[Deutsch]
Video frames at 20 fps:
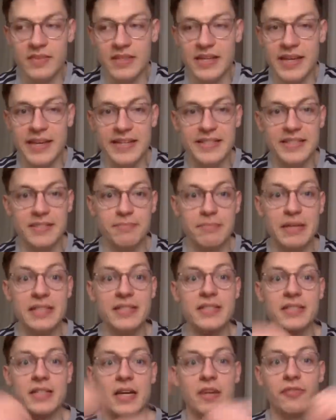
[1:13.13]
es
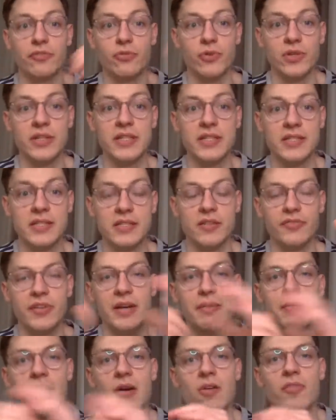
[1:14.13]
massenhaft Releases auf
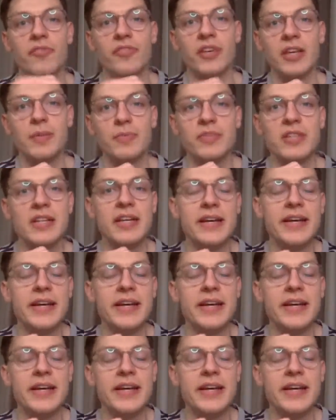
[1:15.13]
einem Haufen gibt,